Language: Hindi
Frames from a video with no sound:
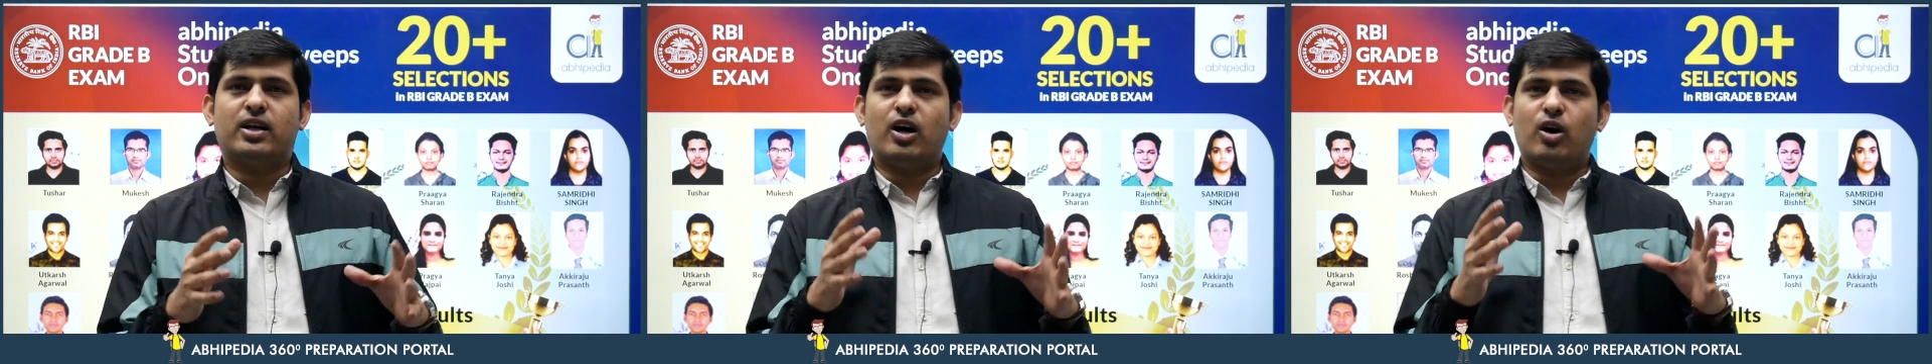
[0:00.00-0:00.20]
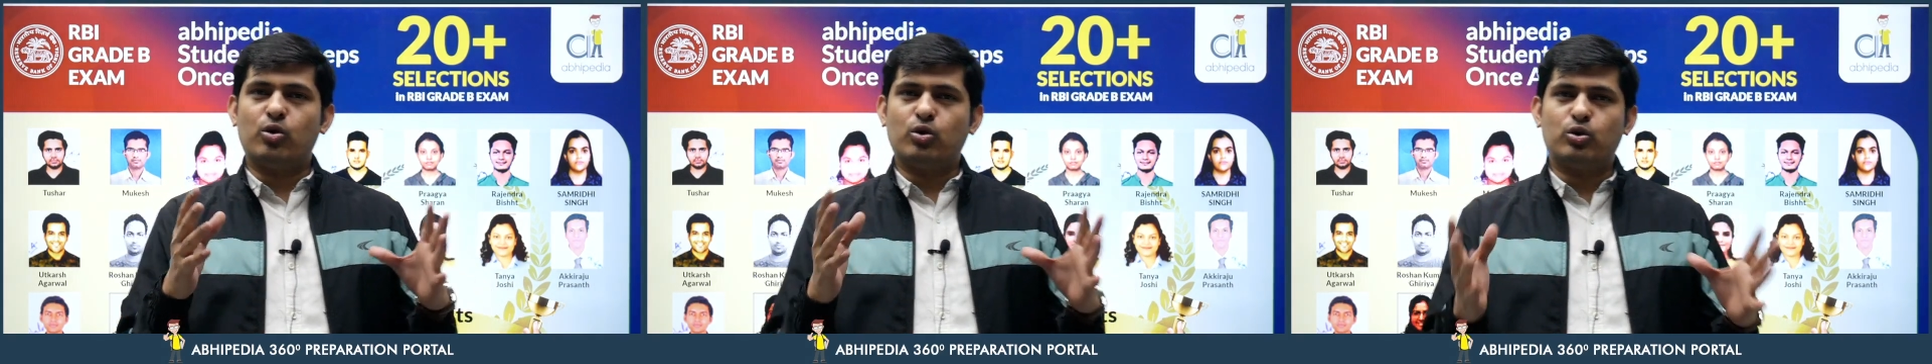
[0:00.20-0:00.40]

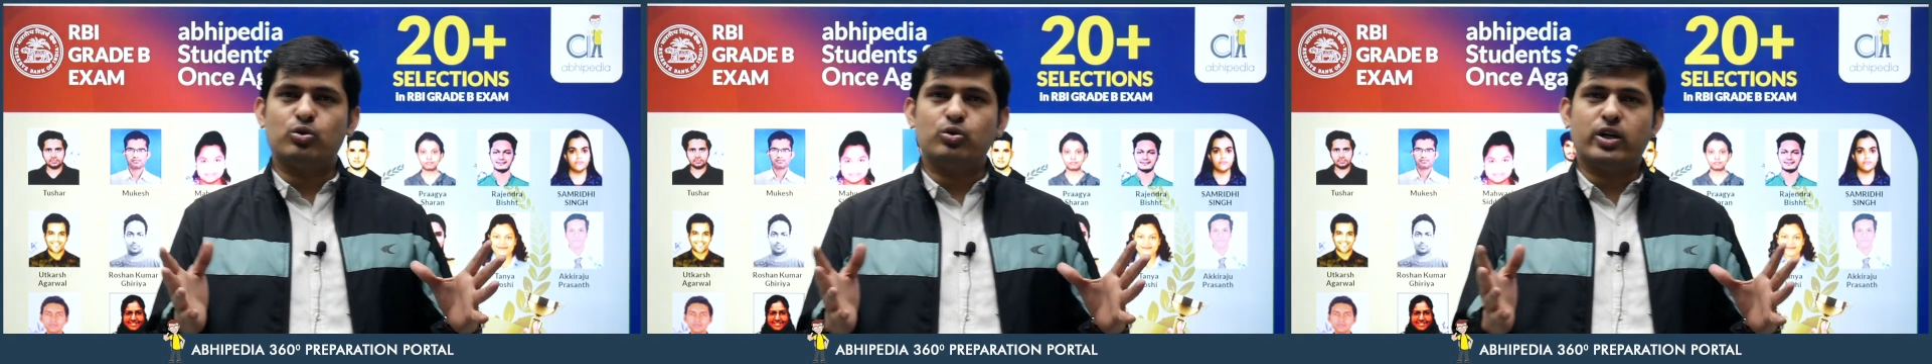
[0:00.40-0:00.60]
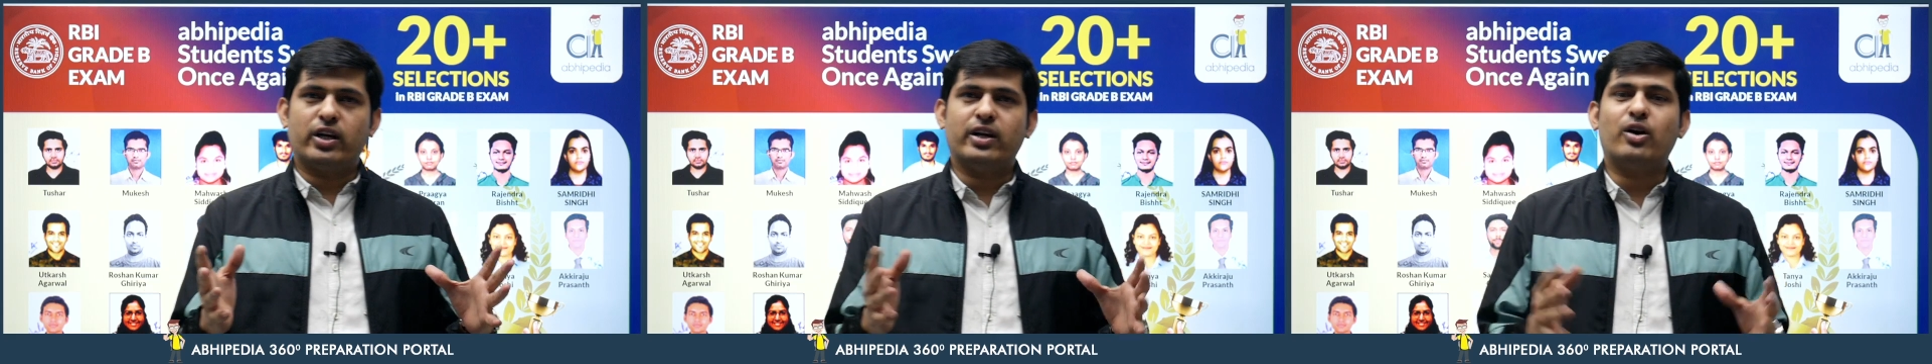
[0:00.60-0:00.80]
आउट हो
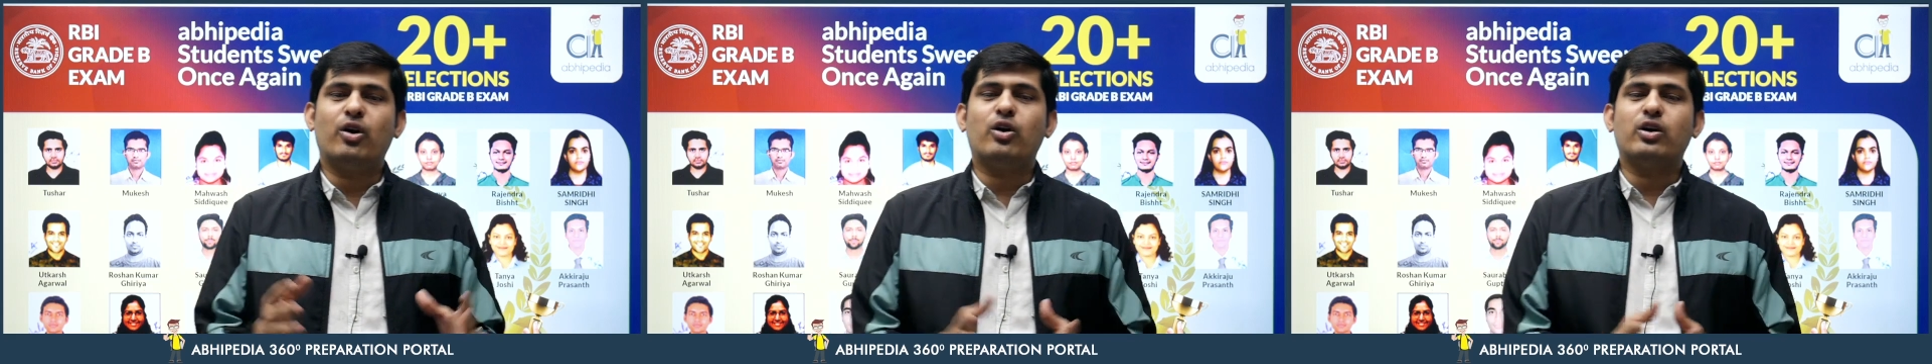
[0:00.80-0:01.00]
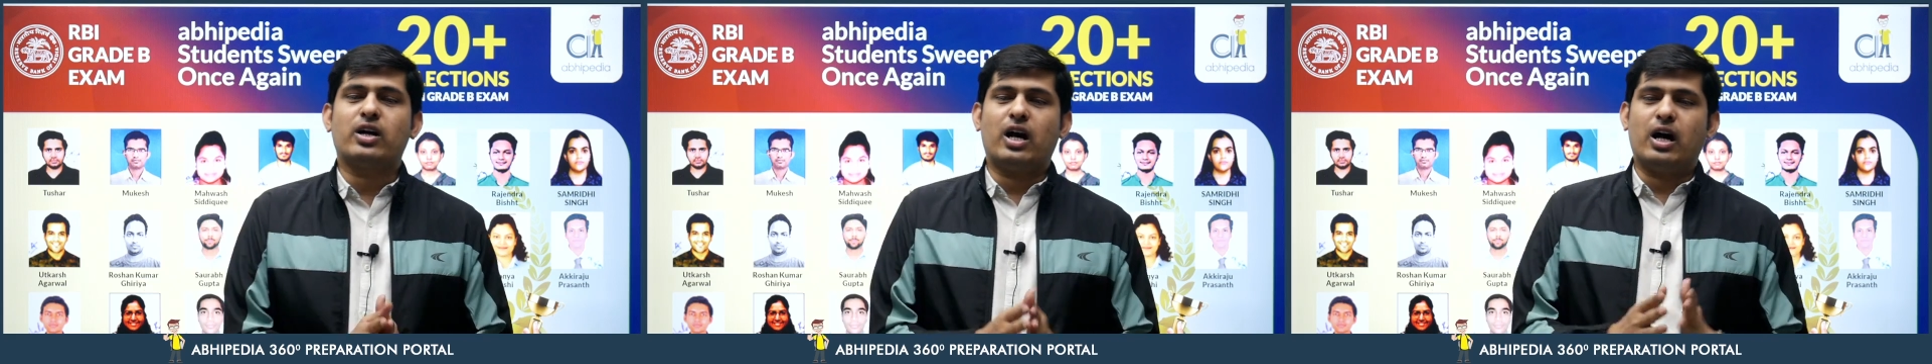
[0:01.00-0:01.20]
चुका है
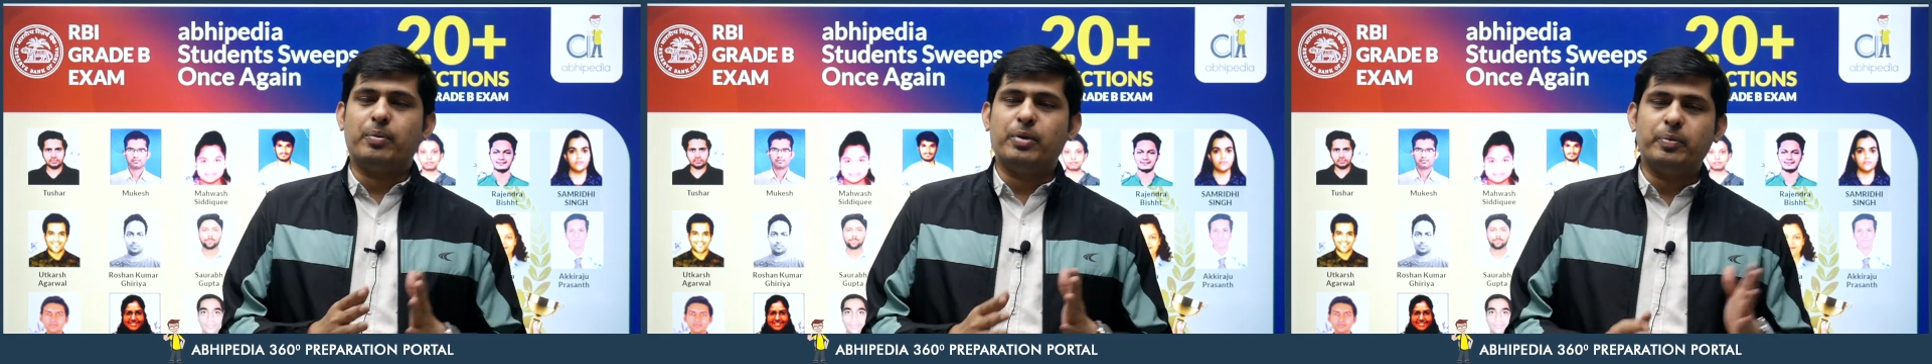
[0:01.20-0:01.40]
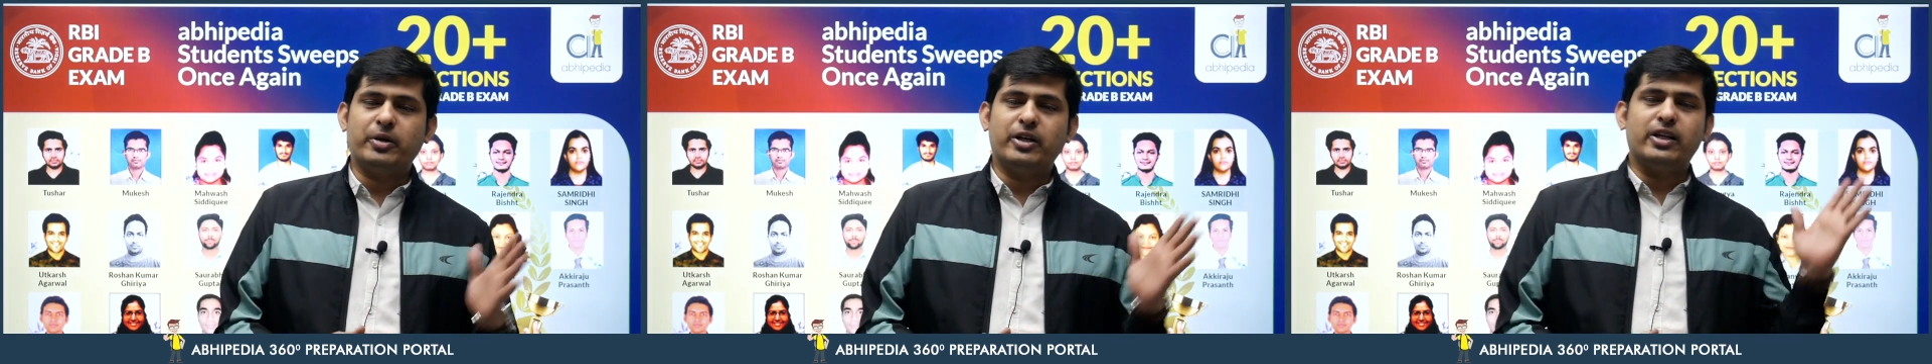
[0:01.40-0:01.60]
और
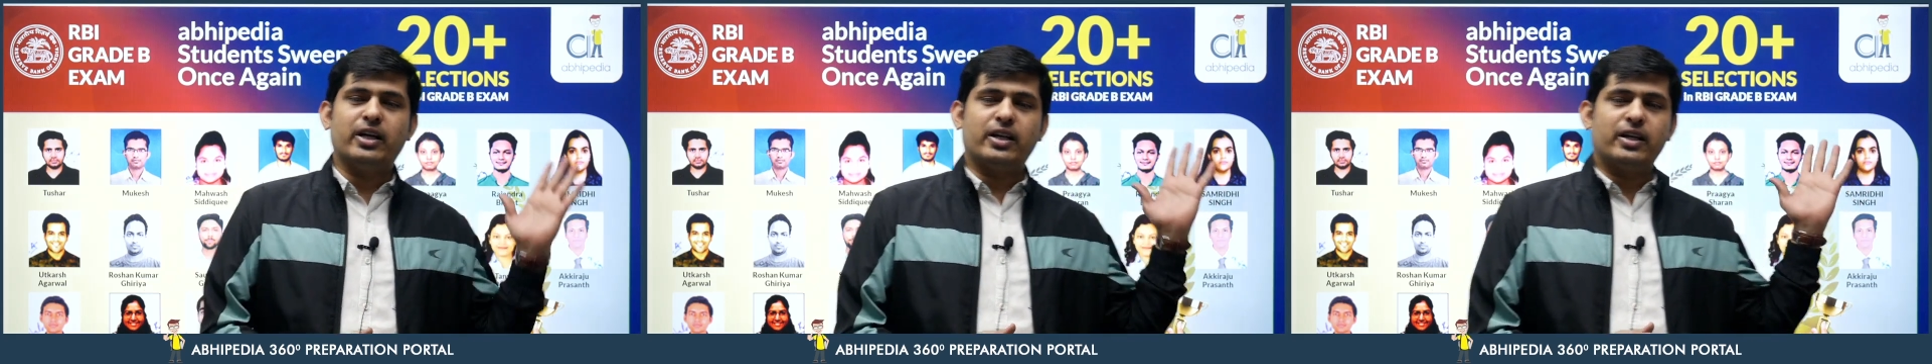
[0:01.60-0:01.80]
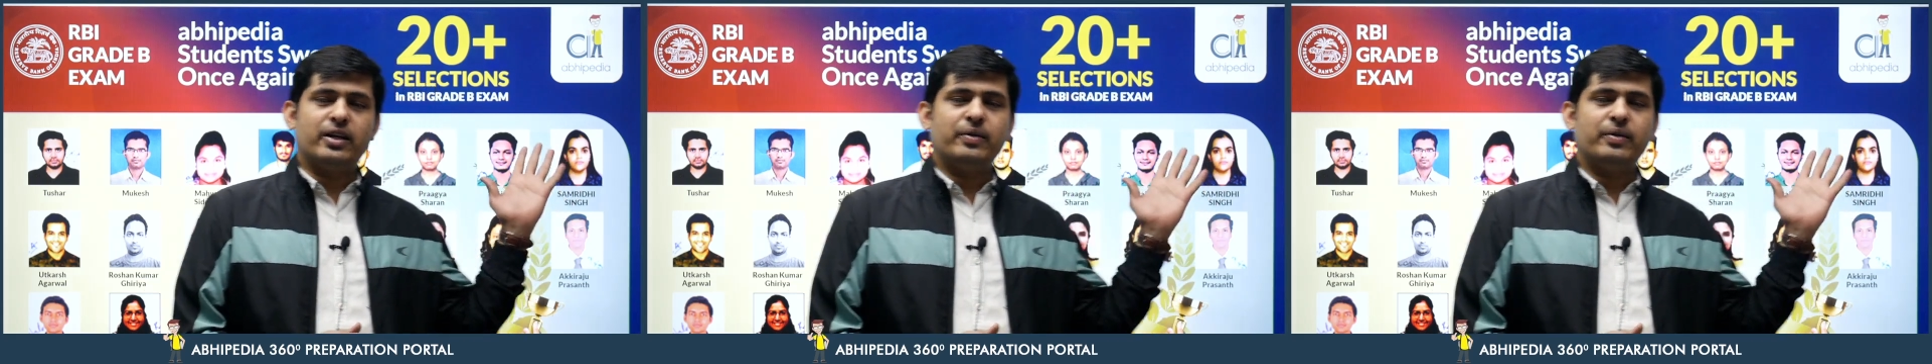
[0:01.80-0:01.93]
अभी पीडिया ने